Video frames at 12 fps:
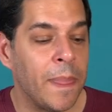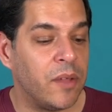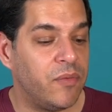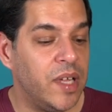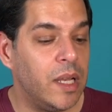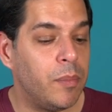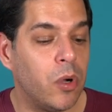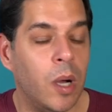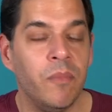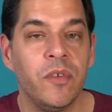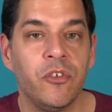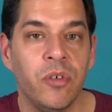Viele
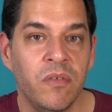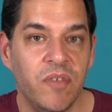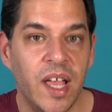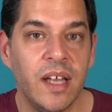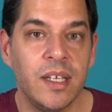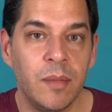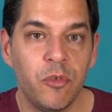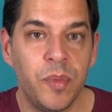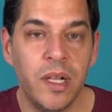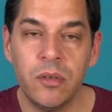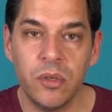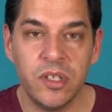bekommen wir schon während dem
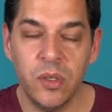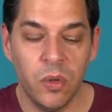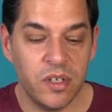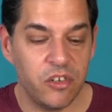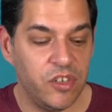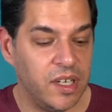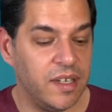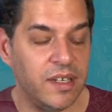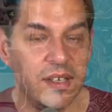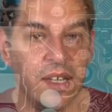Spiel durch die unterschiedlichen